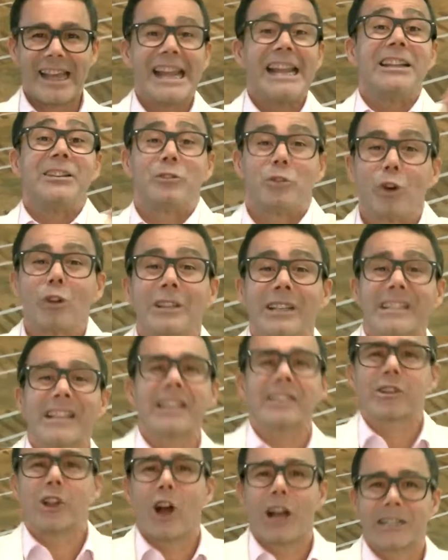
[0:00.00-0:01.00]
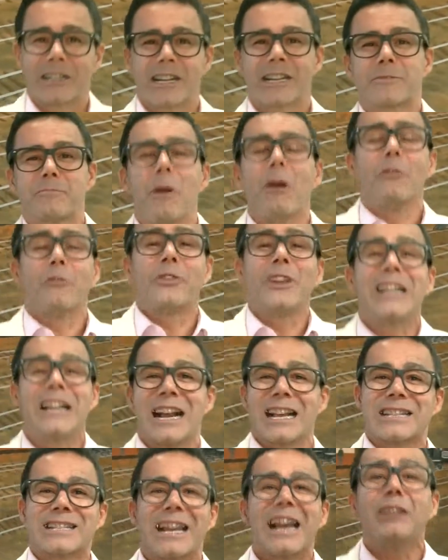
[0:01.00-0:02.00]
Em todas as lojas, Bonfim
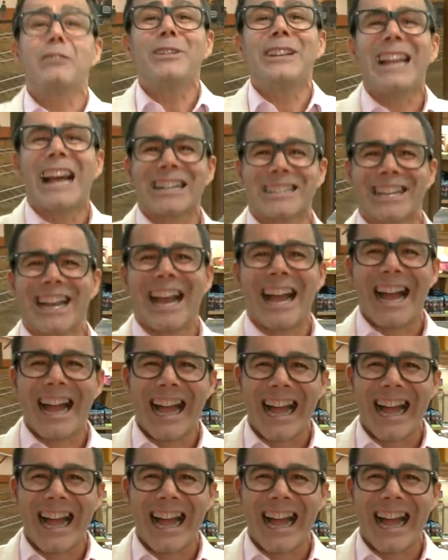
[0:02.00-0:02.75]
Castelo e Irajá.